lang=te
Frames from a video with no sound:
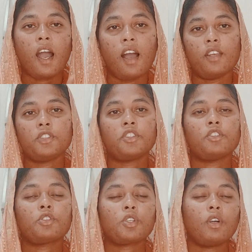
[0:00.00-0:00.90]

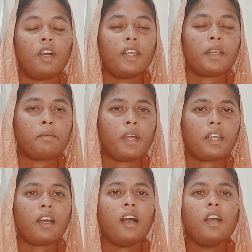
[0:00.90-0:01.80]

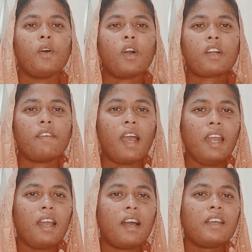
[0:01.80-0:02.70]
ఆలోచించుకోవాలన్నమాట
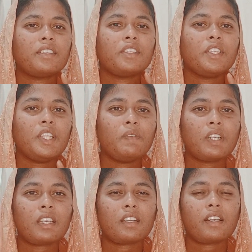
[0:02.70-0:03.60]
ఒకవేళ నీవు
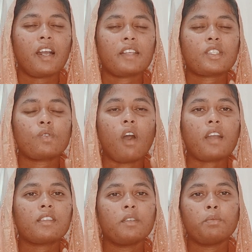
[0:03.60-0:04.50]
కనుక
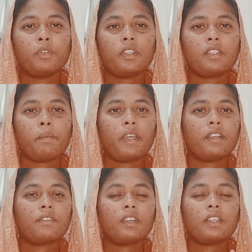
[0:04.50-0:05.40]

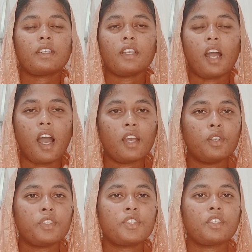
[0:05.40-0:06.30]
స్వార్థపూరితమైనటువంటి
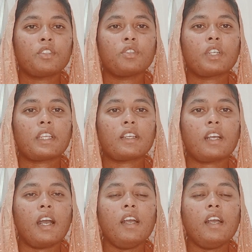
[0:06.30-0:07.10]
ఆలోచనతో కనుక